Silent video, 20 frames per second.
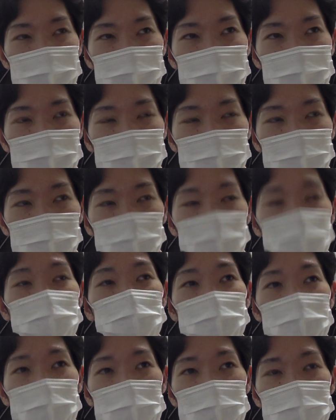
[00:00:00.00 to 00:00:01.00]
うん、本
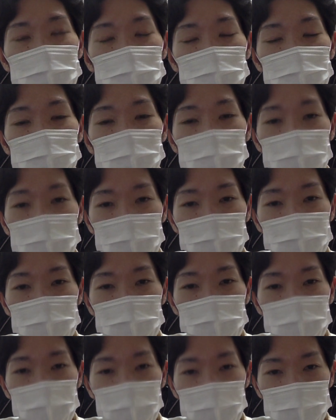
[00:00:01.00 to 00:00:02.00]
当にその人に適し
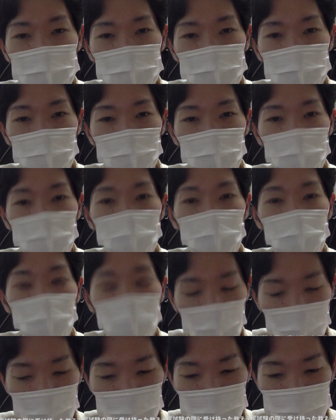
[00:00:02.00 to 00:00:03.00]
た勉強方法